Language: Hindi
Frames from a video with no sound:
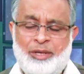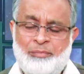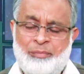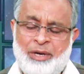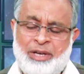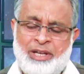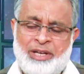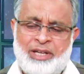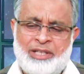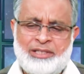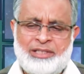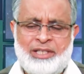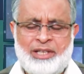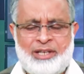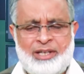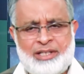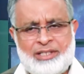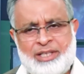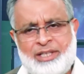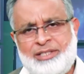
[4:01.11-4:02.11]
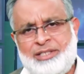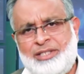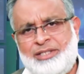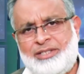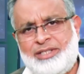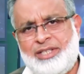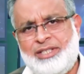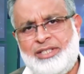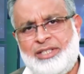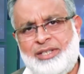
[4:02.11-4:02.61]
मगर आती अल्लाह के इज़न
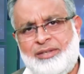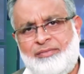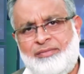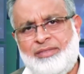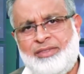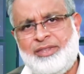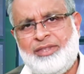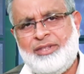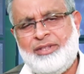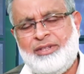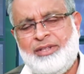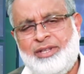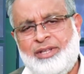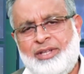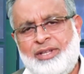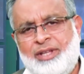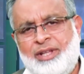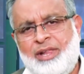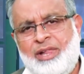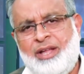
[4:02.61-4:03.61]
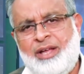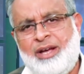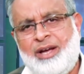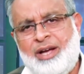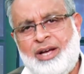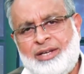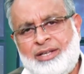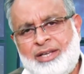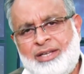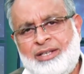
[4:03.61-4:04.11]
से ही है
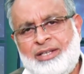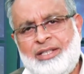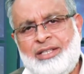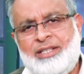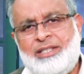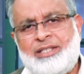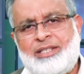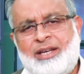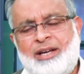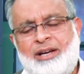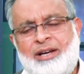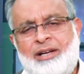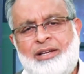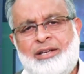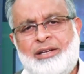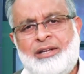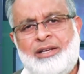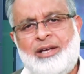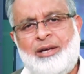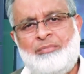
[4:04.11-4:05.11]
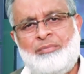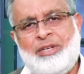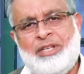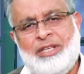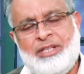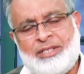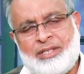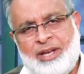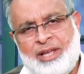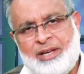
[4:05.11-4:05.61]
अगर इंसान
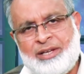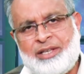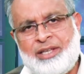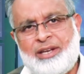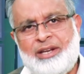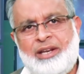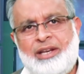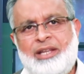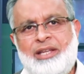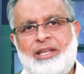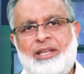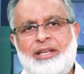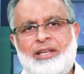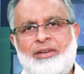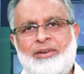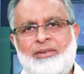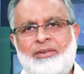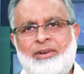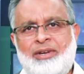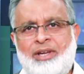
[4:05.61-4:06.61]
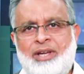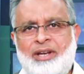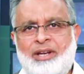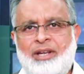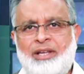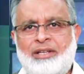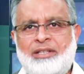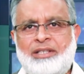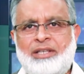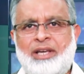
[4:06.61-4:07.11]
अपनी असलाह कर ले और
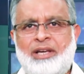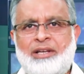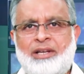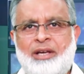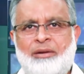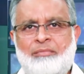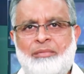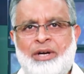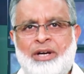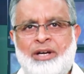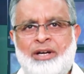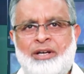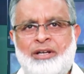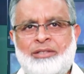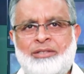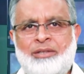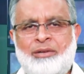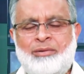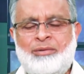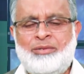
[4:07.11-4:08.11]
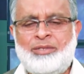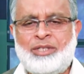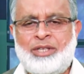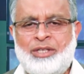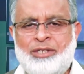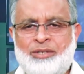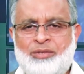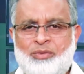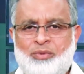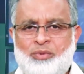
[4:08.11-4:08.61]
अल्लाह के अहकाम और
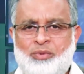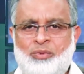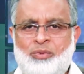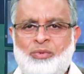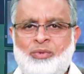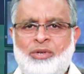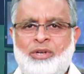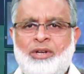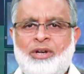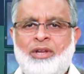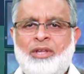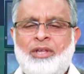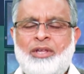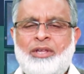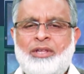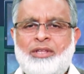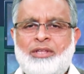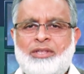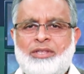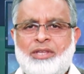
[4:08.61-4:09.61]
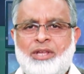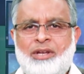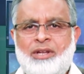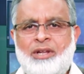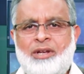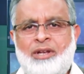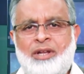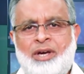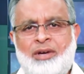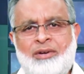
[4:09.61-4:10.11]
उसके रसूल
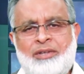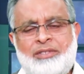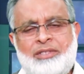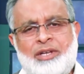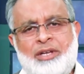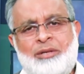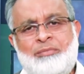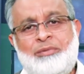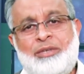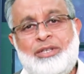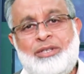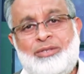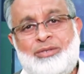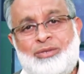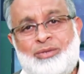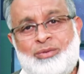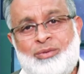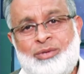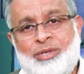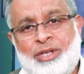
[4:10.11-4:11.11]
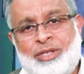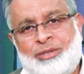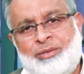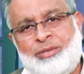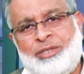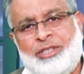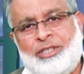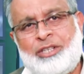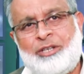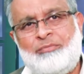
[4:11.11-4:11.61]
सल्लल्लाहु अलैहि वसल्लम की
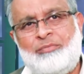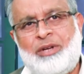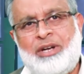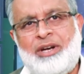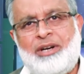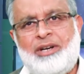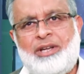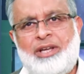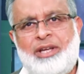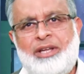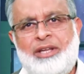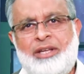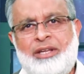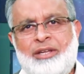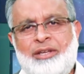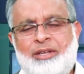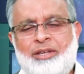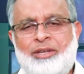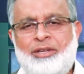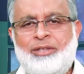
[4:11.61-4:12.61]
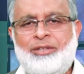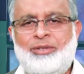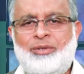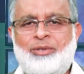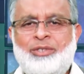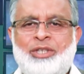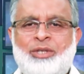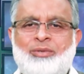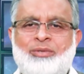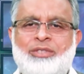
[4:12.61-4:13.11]
सुन्नतों की तरफ पलट आए
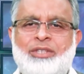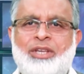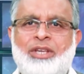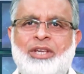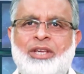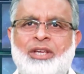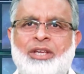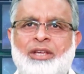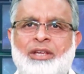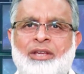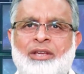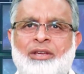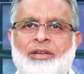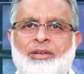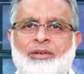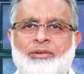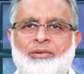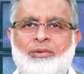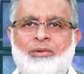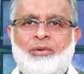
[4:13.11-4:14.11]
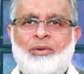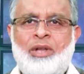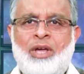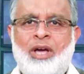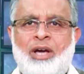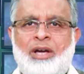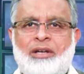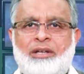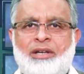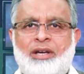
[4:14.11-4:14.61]
तो ये उसके
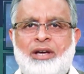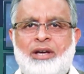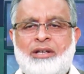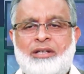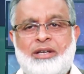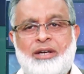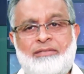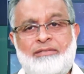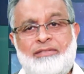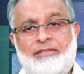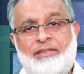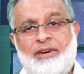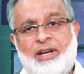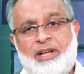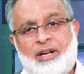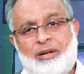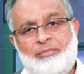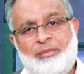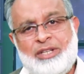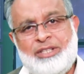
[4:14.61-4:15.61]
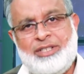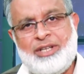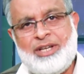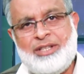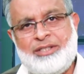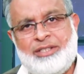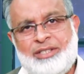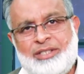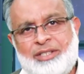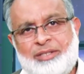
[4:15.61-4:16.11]
गुनाह का कफ़ारा बन
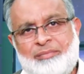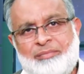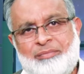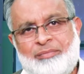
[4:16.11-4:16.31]
जाती है